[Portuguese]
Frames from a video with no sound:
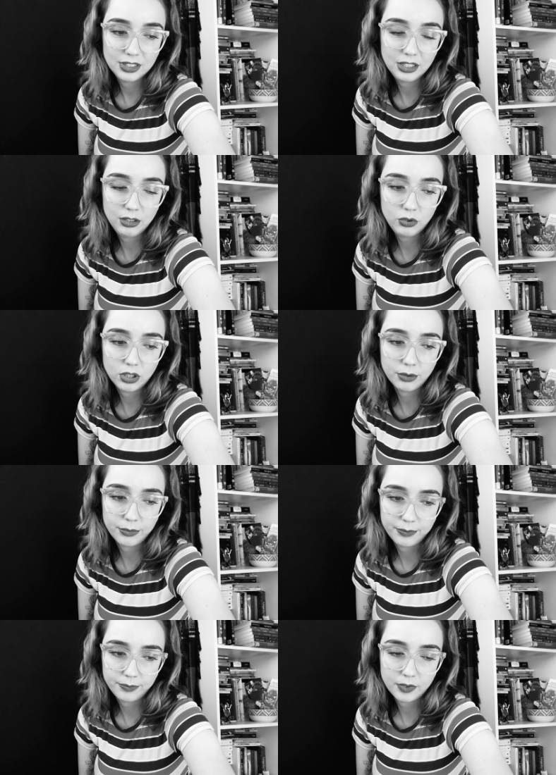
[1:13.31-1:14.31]
Sim, te amo.
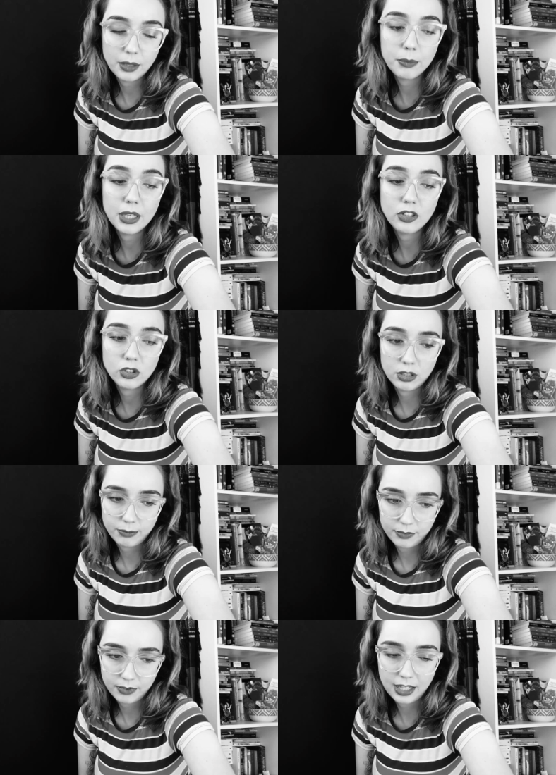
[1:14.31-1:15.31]
Também te amo.
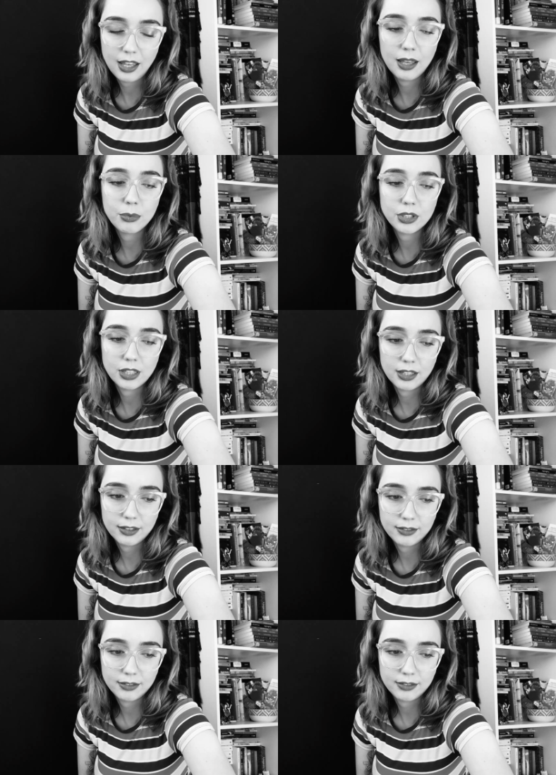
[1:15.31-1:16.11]
É, pois é.